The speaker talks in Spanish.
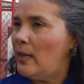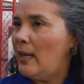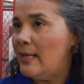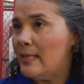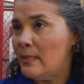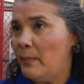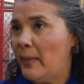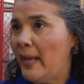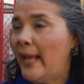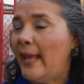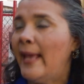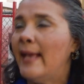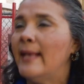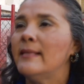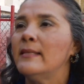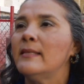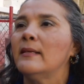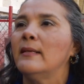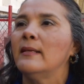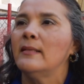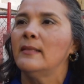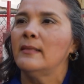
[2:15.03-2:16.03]
las
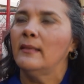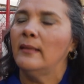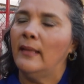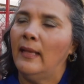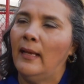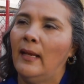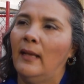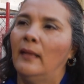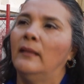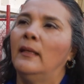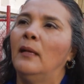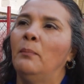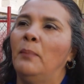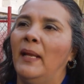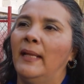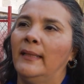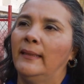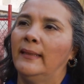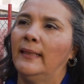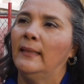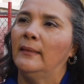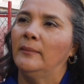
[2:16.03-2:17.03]
maestras del,
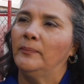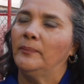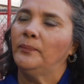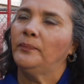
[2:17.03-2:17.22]
plantel.